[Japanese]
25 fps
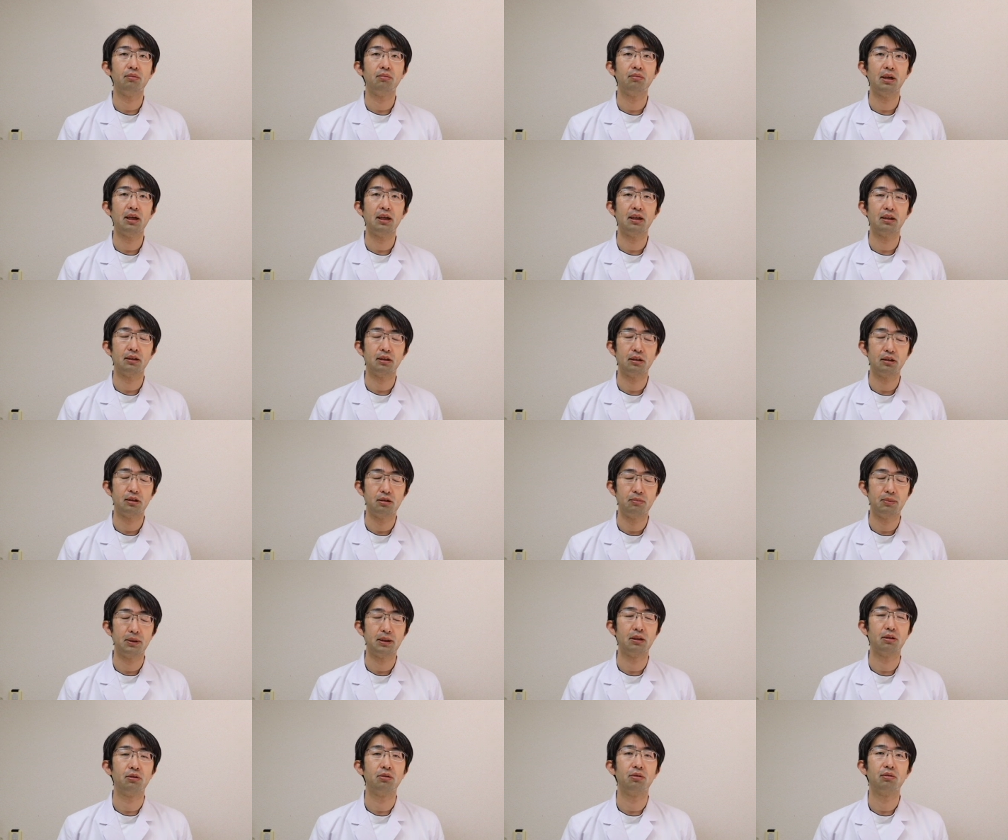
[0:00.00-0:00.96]
まあ、
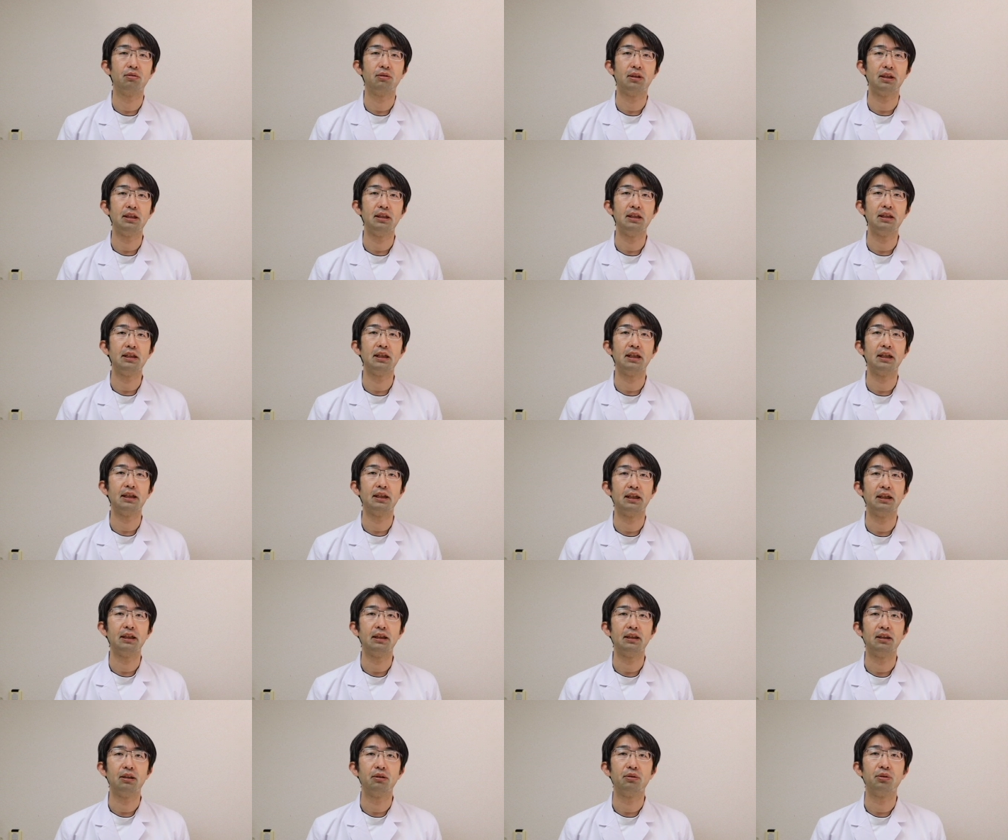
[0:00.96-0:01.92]
全てそうとは言い切れ
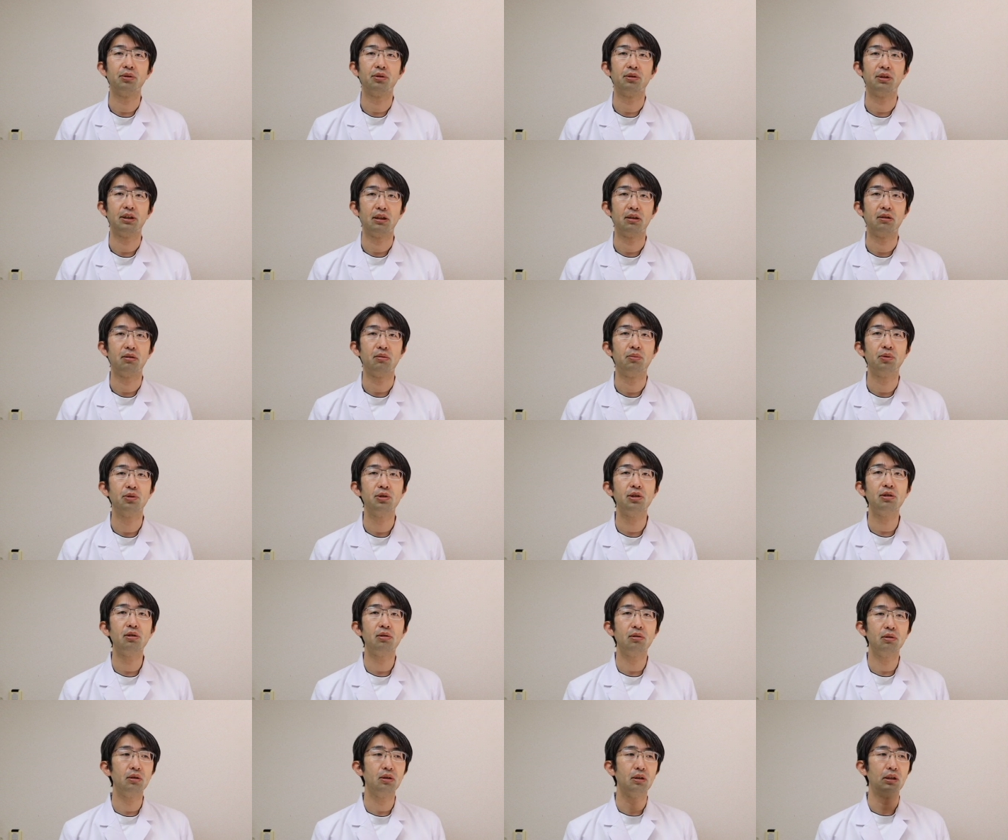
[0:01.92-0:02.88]
ないってことです。も
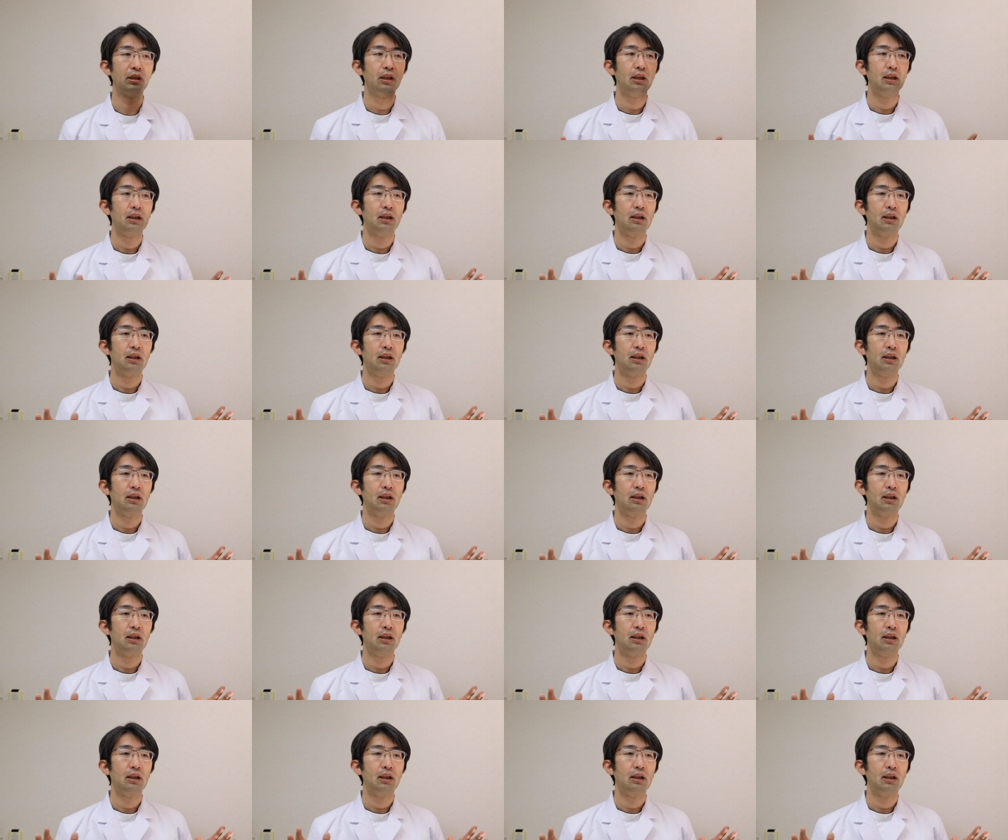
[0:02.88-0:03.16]
ちろん